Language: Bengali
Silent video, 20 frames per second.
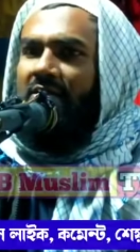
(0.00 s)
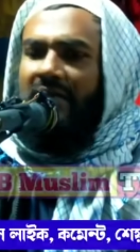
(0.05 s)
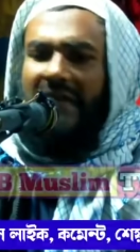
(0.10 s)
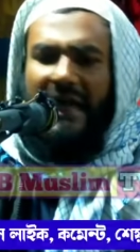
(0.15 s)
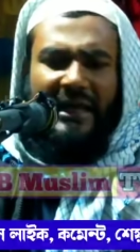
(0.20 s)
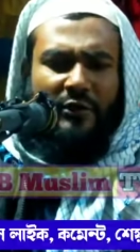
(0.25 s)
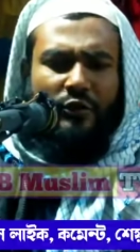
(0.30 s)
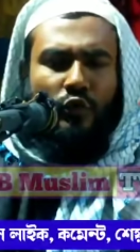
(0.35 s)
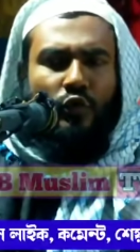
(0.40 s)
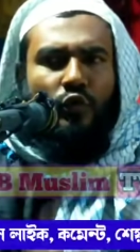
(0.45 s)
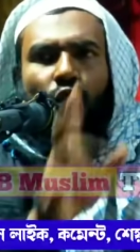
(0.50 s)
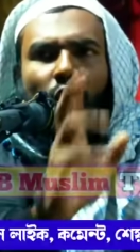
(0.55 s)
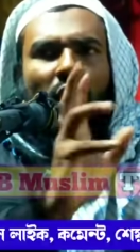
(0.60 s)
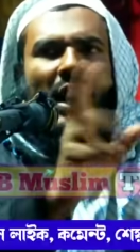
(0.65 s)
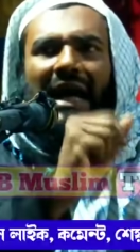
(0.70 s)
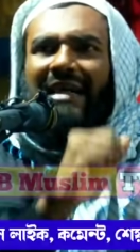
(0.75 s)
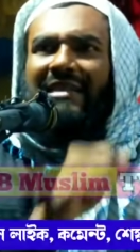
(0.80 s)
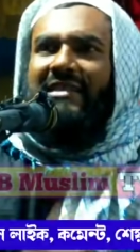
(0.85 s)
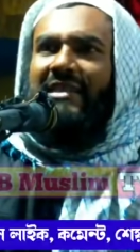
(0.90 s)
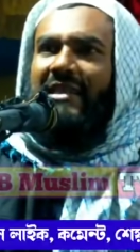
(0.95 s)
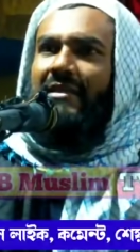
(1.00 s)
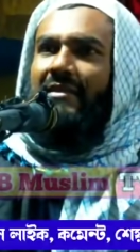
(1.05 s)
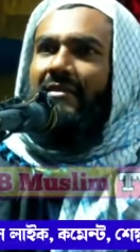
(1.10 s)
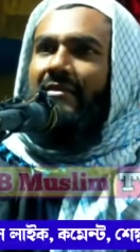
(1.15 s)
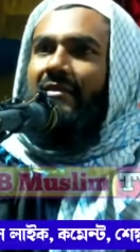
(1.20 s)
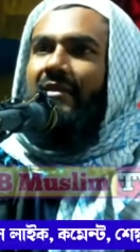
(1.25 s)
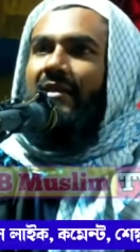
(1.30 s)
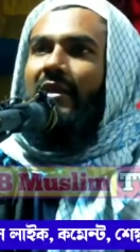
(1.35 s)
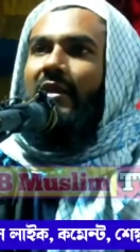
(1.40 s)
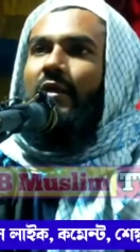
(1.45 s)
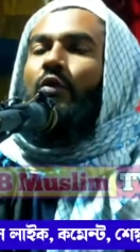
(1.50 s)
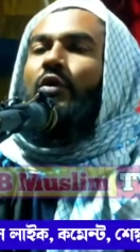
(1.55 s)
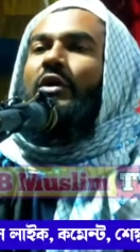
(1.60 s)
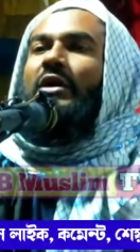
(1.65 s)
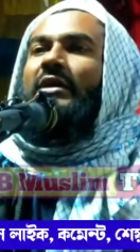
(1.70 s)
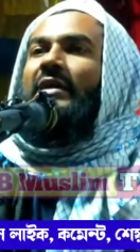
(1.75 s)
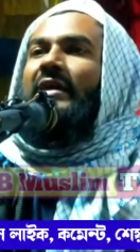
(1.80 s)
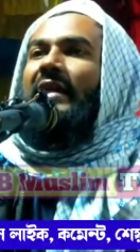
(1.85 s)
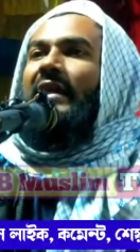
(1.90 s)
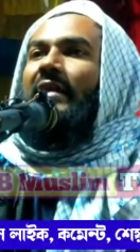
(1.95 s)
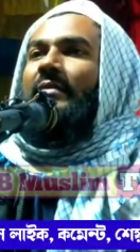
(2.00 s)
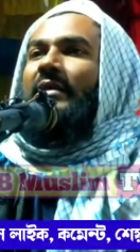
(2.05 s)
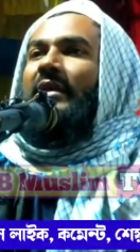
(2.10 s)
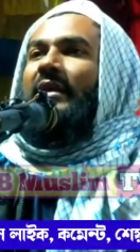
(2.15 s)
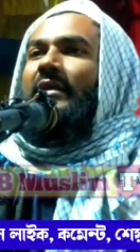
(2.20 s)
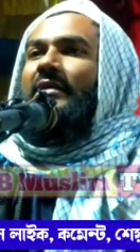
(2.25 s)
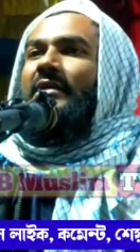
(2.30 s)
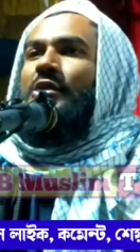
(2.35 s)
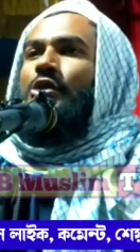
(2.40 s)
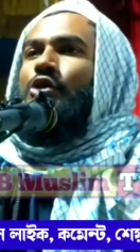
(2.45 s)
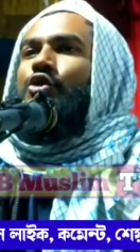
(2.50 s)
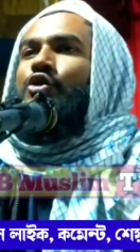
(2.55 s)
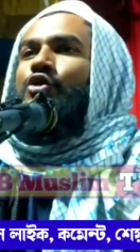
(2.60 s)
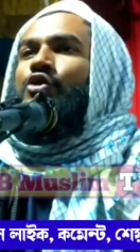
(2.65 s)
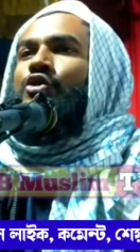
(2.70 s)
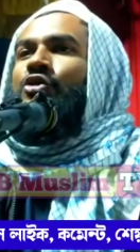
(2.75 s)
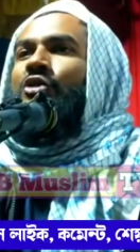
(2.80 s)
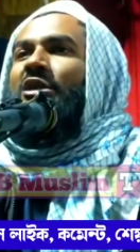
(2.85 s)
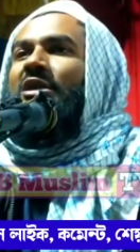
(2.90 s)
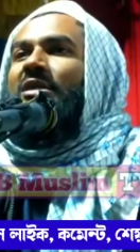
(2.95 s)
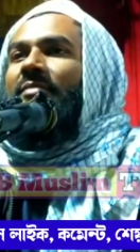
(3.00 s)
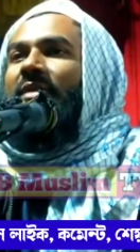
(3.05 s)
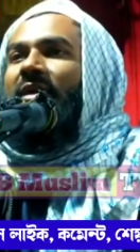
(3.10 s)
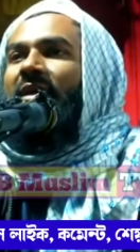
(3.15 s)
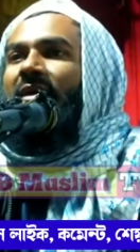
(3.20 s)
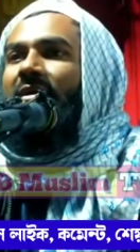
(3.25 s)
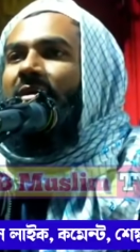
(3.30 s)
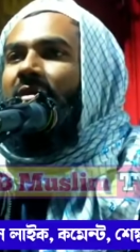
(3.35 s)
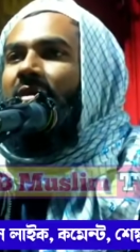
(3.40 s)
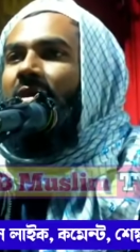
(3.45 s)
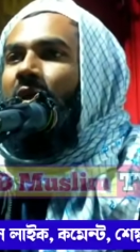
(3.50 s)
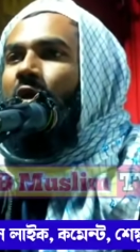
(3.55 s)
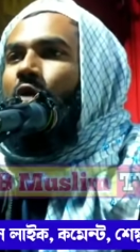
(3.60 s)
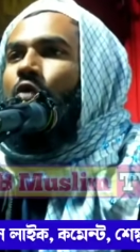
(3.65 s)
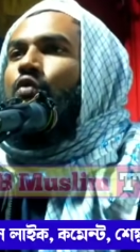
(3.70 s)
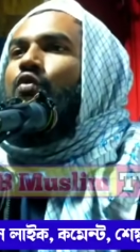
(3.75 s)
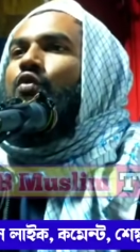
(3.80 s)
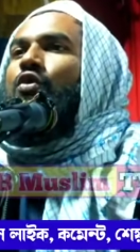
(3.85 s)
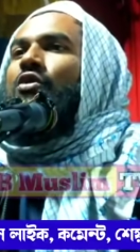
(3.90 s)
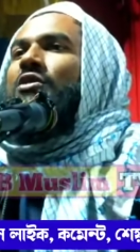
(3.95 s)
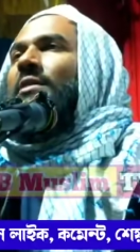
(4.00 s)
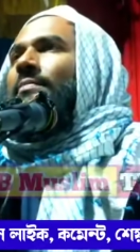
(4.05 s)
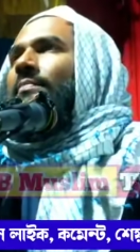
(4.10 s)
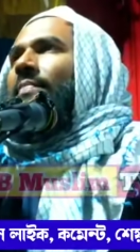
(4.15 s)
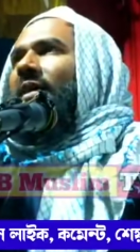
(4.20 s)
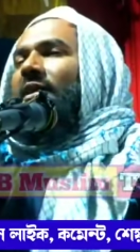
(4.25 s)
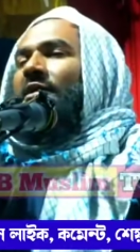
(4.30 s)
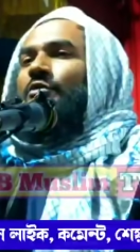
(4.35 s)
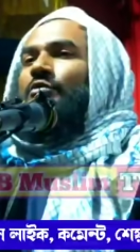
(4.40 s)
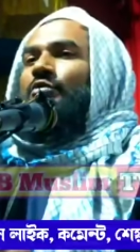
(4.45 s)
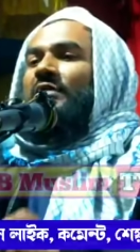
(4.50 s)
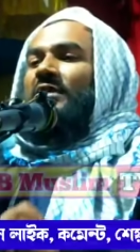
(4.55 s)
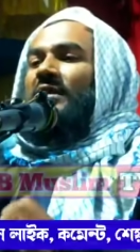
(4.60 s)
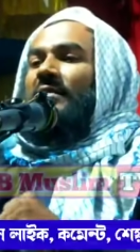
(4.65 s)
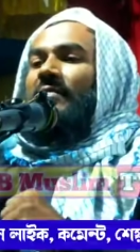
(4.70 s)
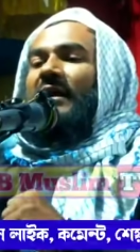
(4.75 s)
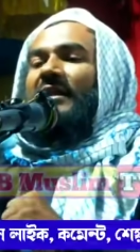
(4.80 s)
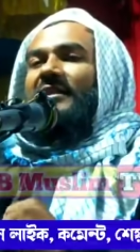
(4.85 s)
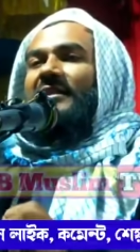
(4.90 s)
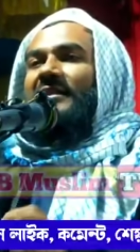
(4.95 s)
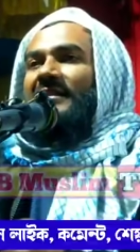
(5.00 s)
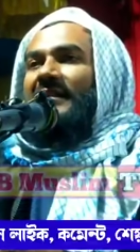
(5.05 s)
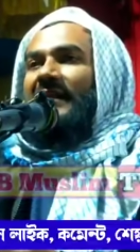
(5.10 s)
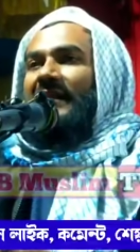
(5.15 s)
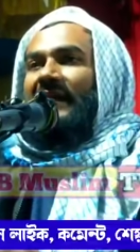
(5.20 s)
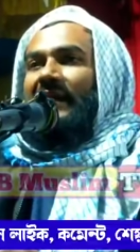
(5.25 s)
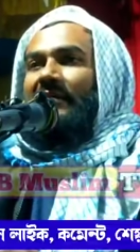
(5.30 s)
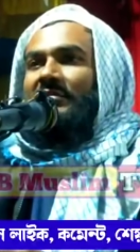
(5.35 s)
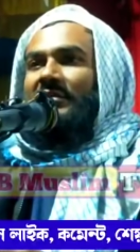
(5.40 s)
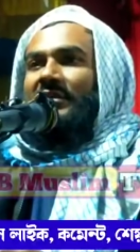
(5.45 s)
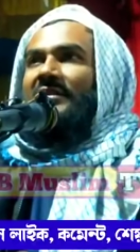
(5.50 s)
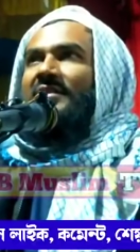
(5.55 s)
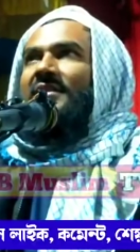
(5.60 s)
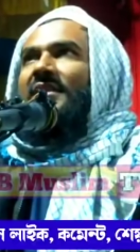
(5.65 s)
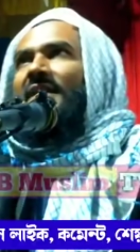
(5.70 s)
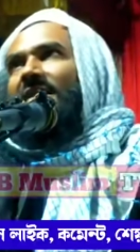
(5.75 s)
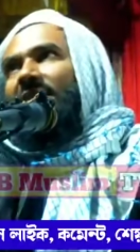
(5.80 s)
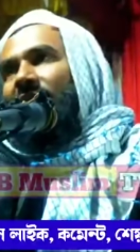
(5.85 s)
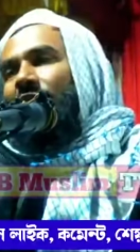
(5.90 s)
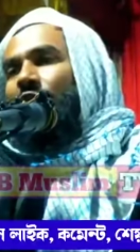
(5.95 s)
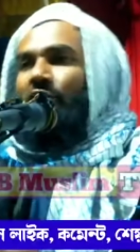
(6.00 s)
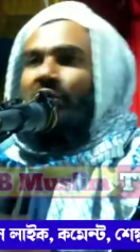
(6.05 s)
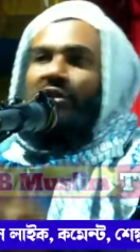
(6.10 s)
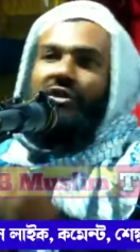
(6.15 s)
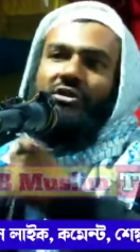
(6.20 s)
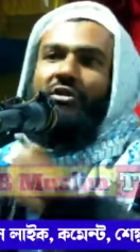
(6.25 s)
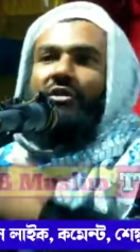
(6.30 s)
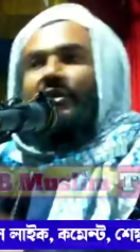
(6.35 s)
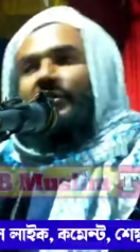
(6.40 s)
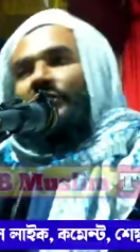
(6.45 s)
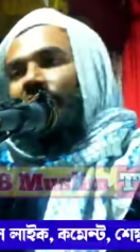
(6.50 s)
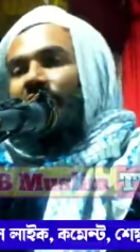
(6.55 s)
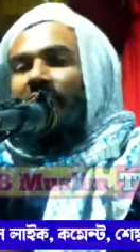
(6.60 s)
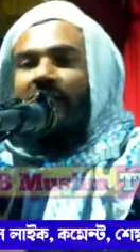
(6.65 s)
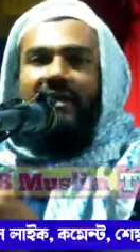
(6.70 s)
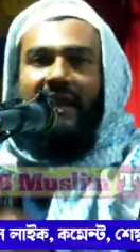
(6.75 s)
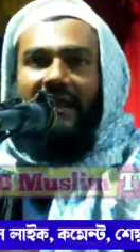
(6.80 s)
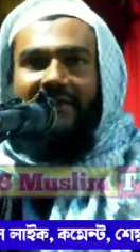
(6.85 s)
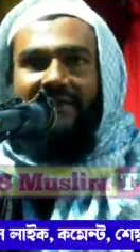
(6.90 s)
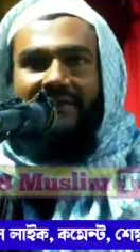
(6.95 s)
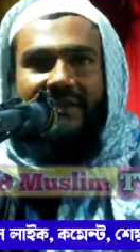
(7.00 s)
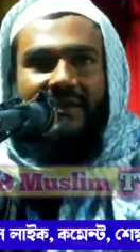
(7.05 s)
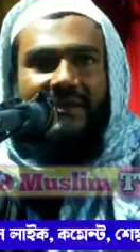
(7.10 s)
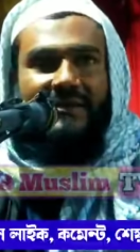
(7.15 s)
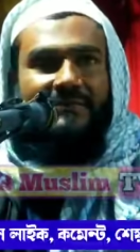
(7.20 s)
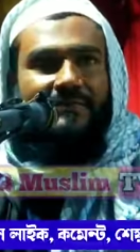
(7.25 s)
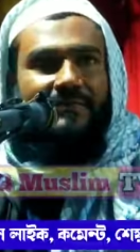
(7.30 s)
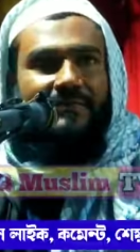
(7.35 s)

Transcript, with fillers: তাই কুয়ো আছে ওই গ্রামের একটা সুন্দরী মেয়ে কুয়োতে পানি তুলতে বালতিটা নামিয়েছে নিয়ে দড়ি ধরে ধরে টানছে